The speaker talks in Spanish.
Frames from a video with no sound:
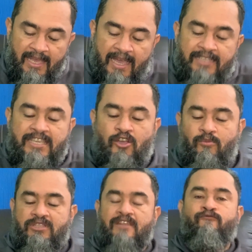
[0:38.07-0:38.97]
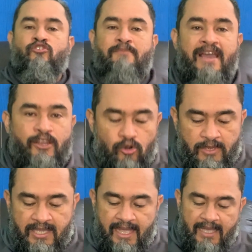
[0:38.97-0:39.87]
así como entre forma
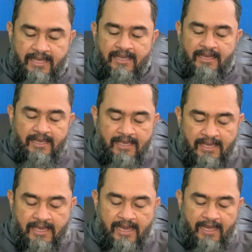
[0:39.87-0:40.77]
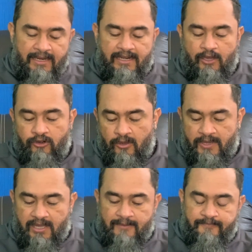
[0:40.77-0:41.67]
aeróbica y
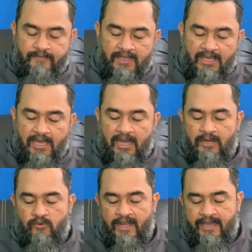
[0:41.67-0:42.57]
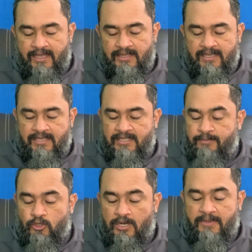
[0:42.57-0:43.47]
anaeróbica. Alguna gente es
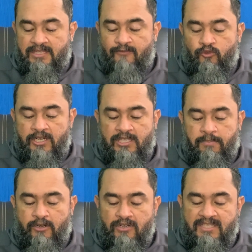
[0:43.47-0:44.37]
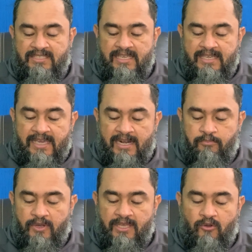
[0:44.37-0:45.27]
excepcionalmente fuerte, pero ni
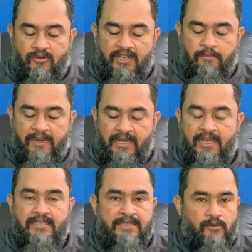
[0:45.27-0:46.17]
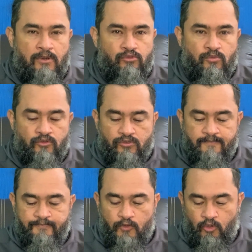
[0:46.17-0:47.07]
siquiera puede correr para alcanzar un
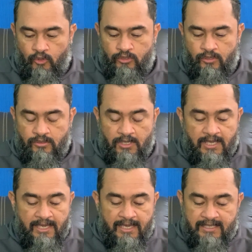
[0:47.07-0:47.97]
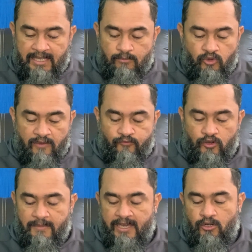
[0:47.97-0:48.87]
autobús. Otros están muy en
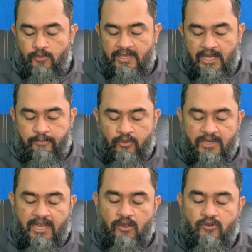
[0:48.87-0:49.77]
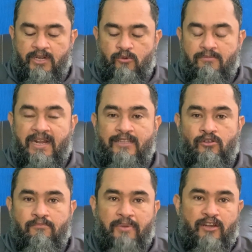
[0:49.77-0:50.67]
forma aeróbica, podrían correr un
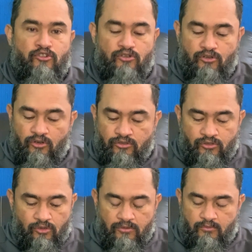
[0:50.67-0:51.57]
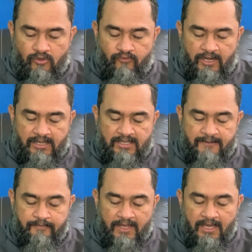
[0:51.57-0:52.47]
maratón, pero no son muy fuertes.